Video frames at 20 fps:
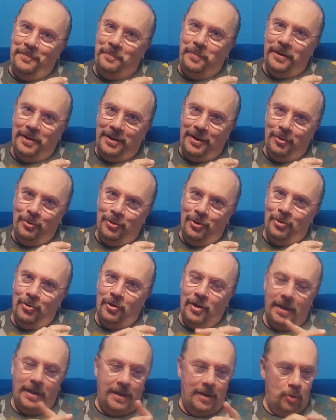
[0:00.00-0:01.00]
perché io dico
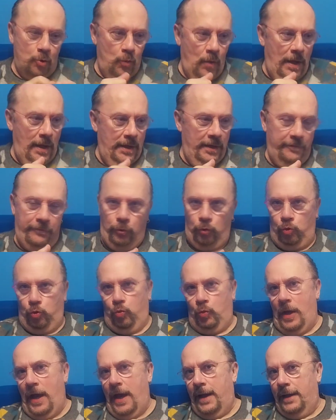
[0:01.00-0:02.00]
che è casuale,
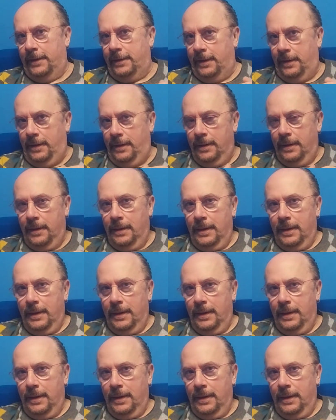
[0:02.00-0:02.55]
fortunata,